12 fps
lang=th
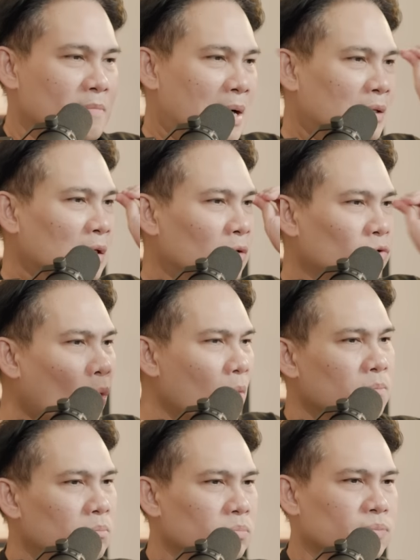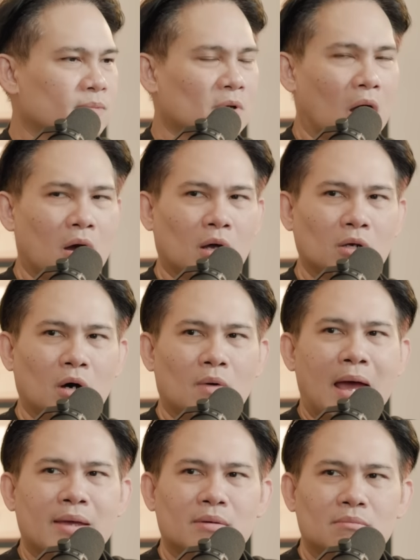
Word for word: กมาถึงตุ้มจองคอนโดไว้